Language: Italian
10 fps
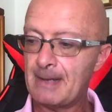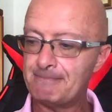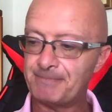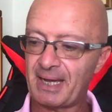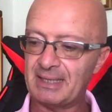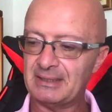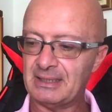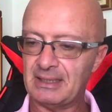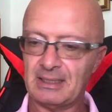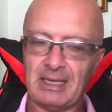
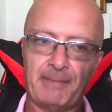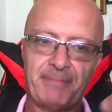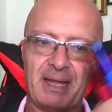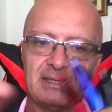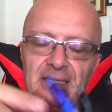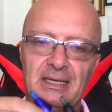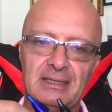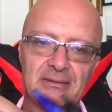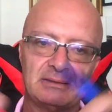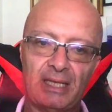prendi la
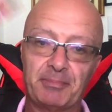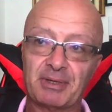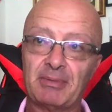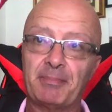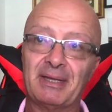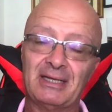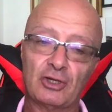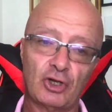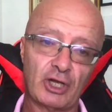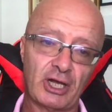penna, la prima penna, il
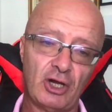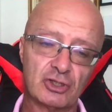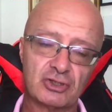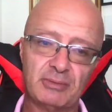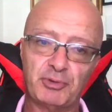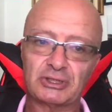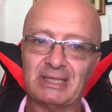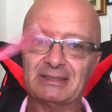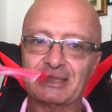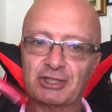colore rosso è
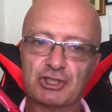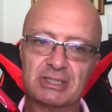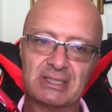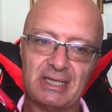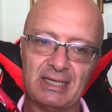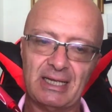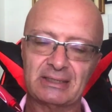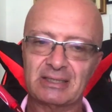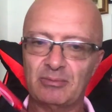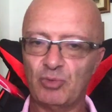importante che ci sia, gli
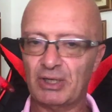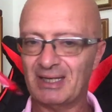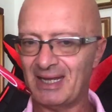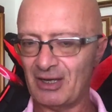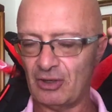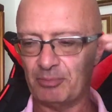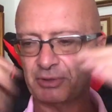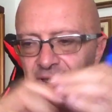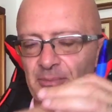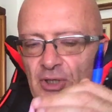altri blu e nero
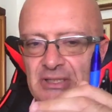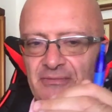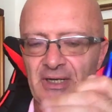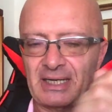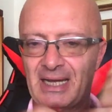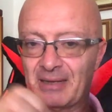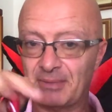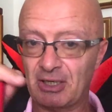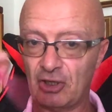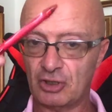potrebbero variare,
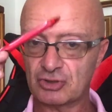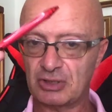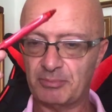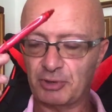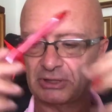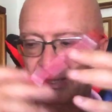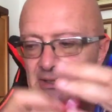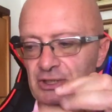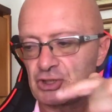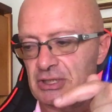ma il rosso è
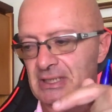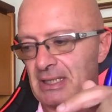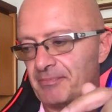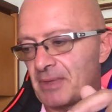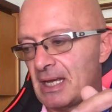importante che ci sia.